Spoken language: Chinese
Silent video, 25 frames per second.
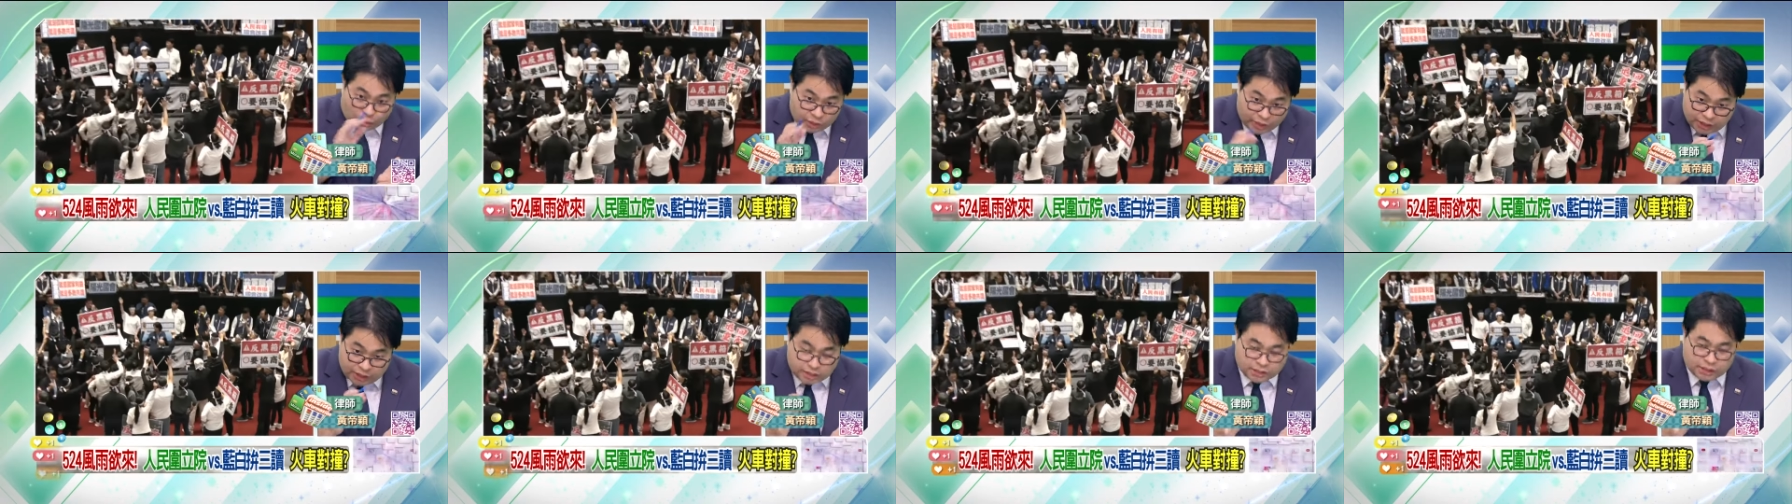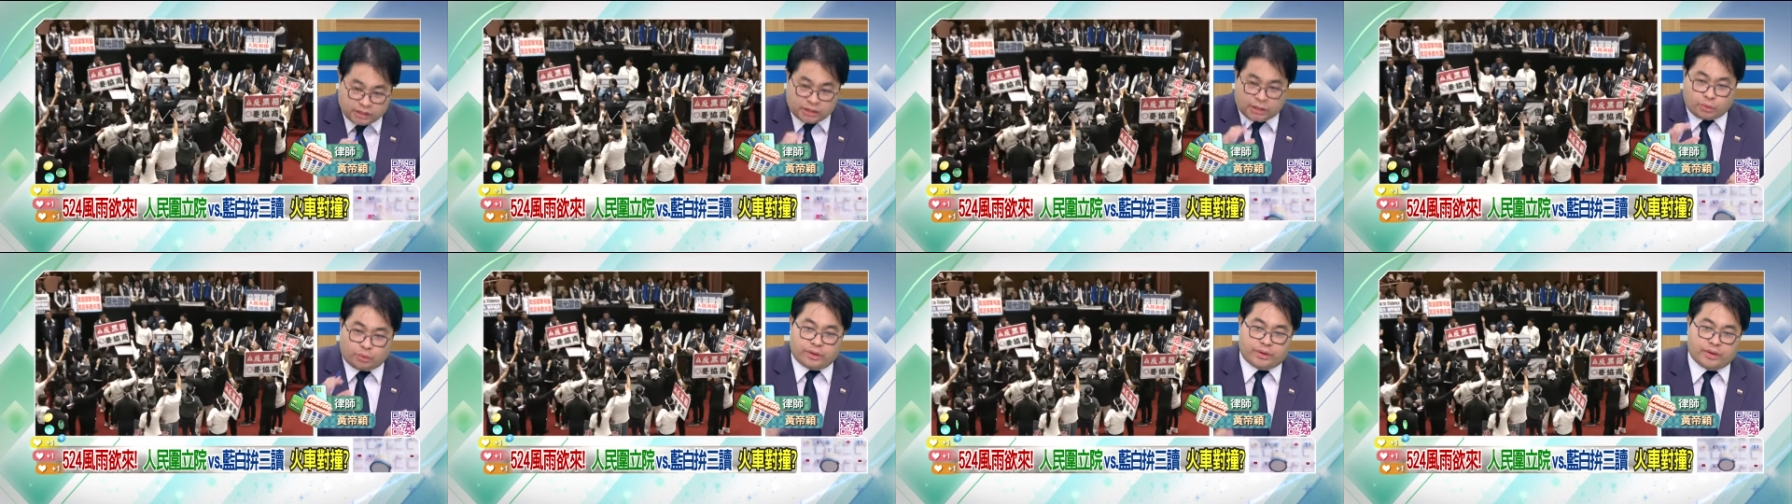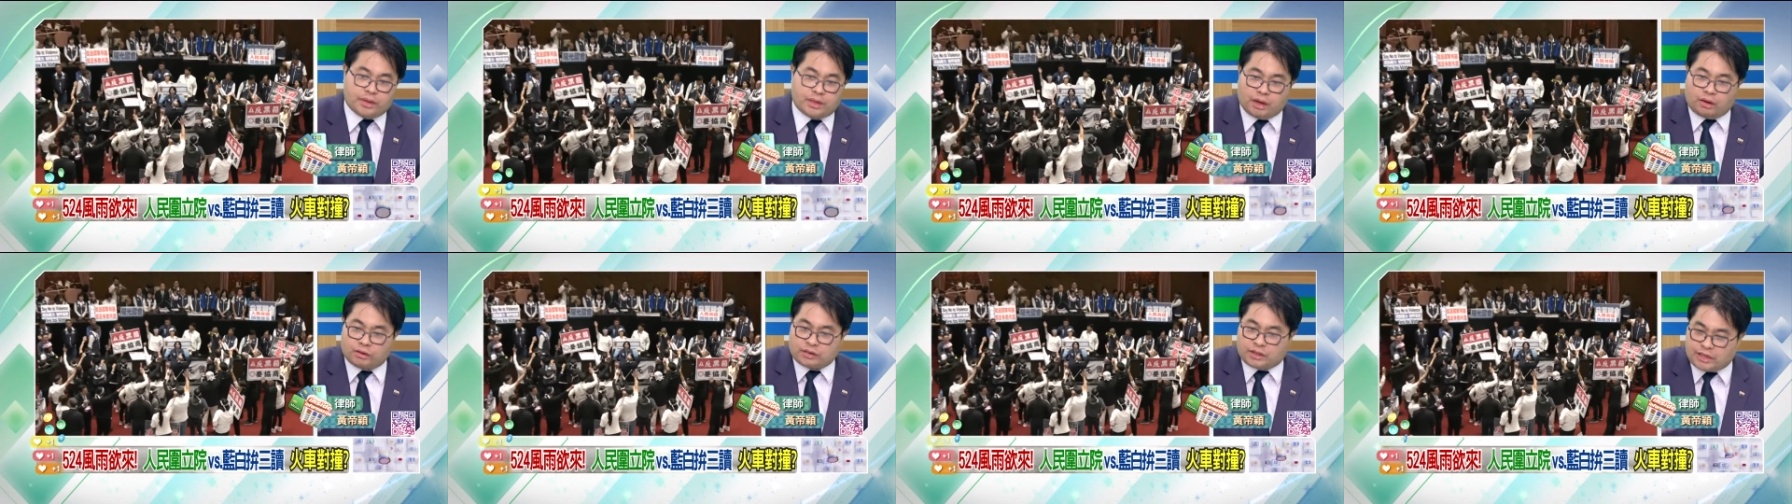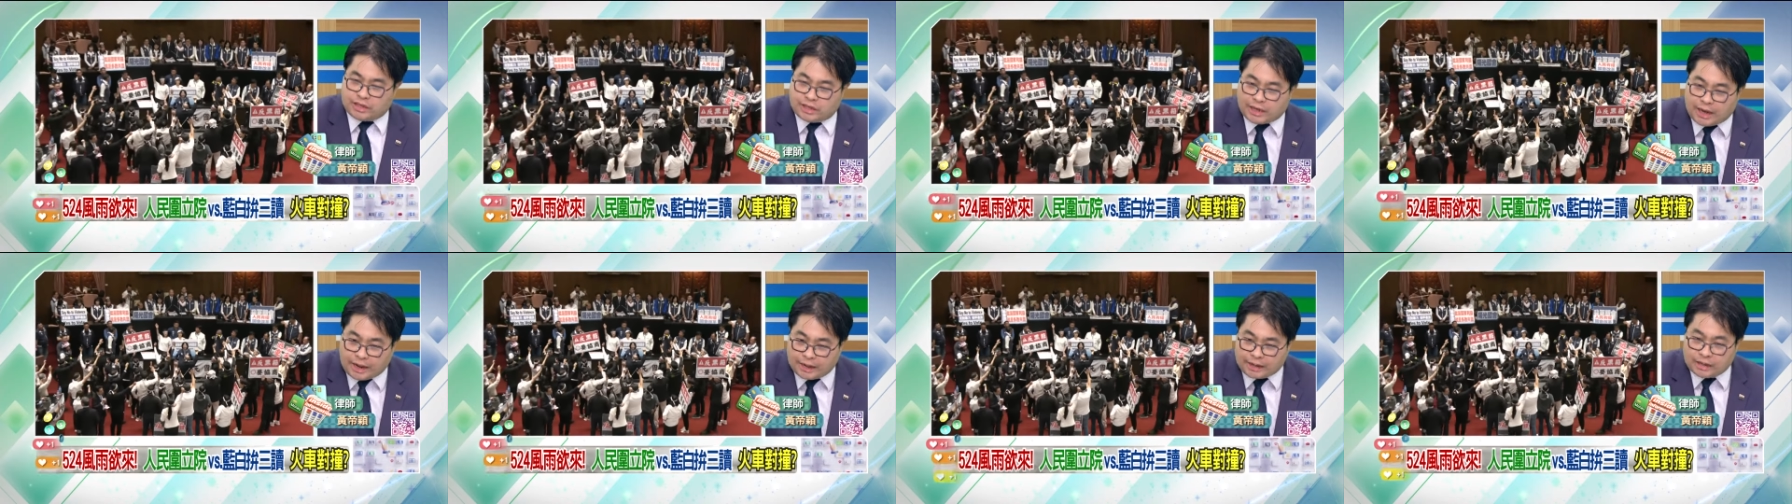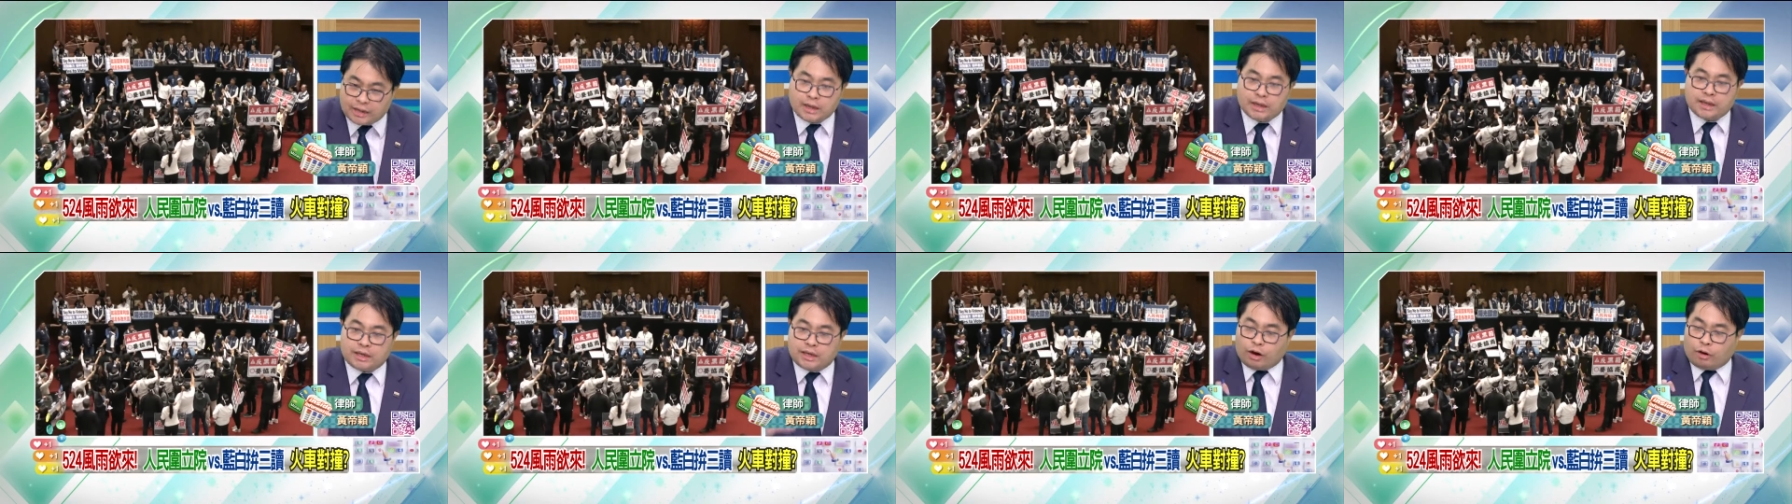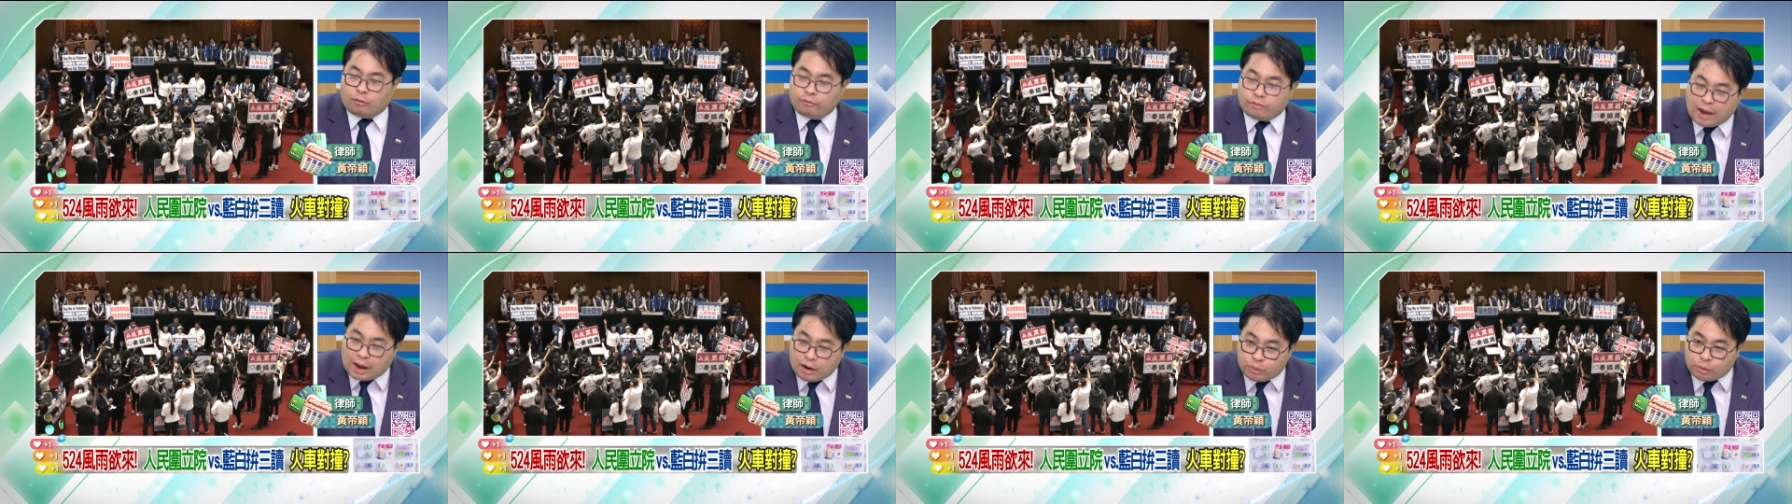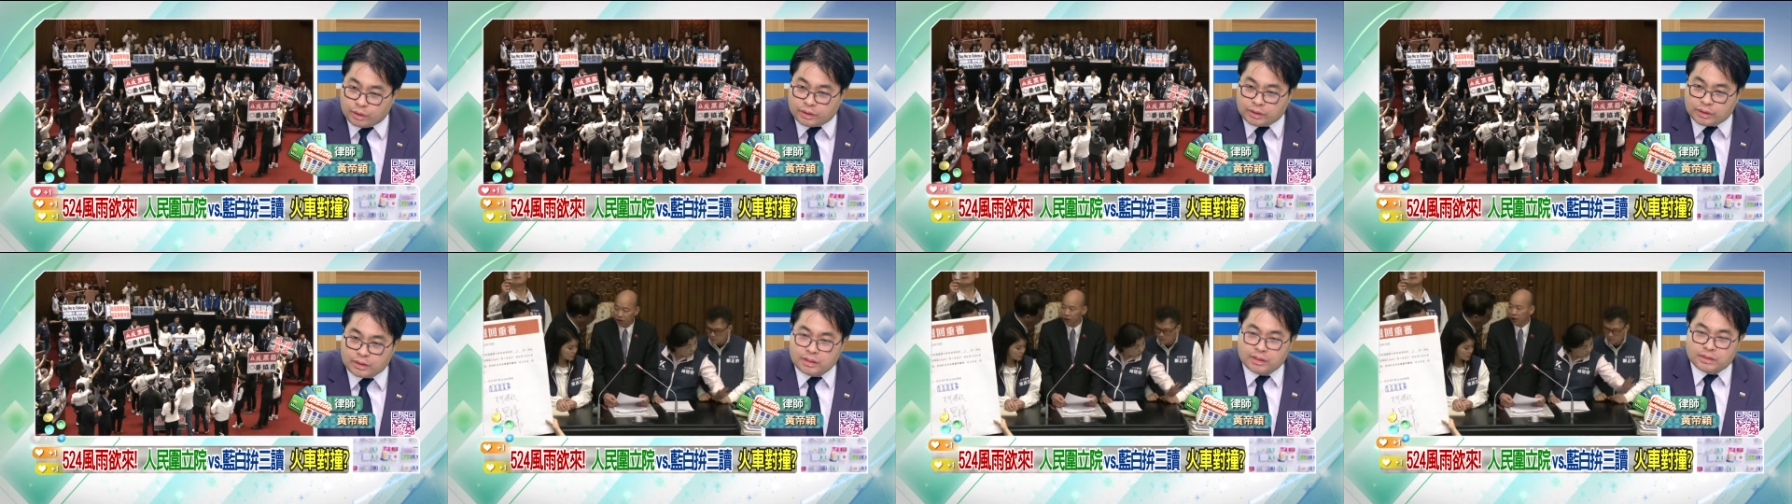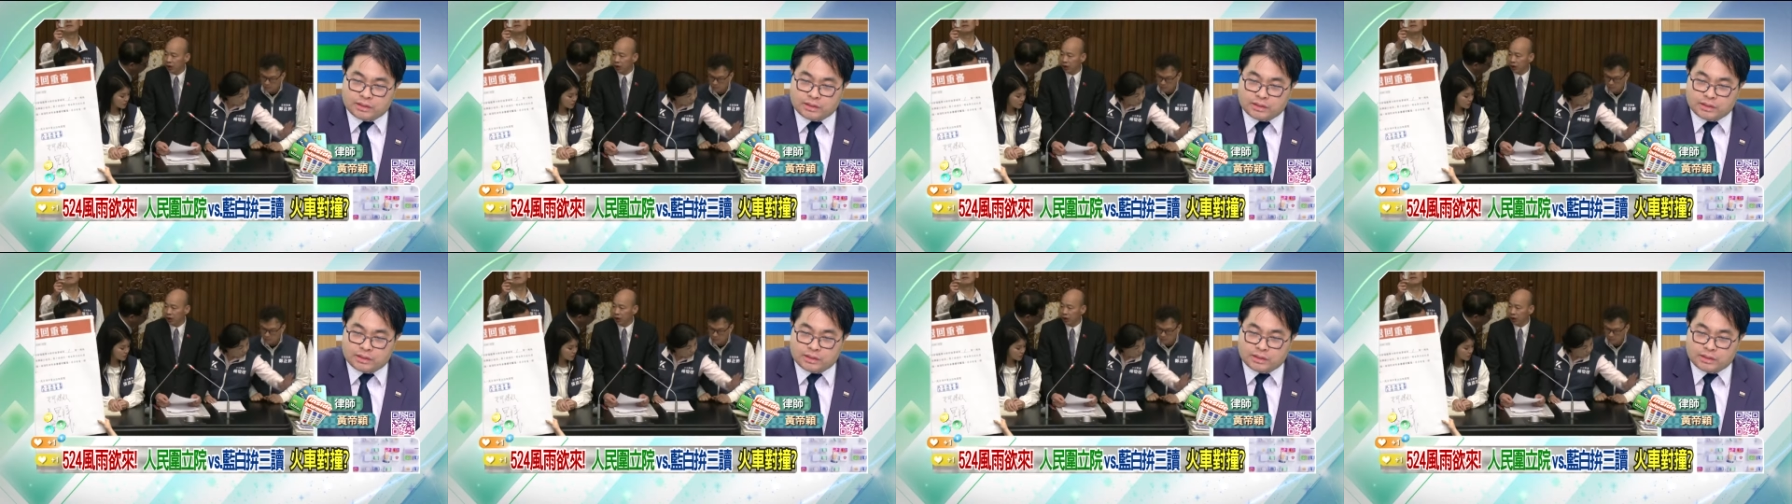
意见的委员要提案、要发问，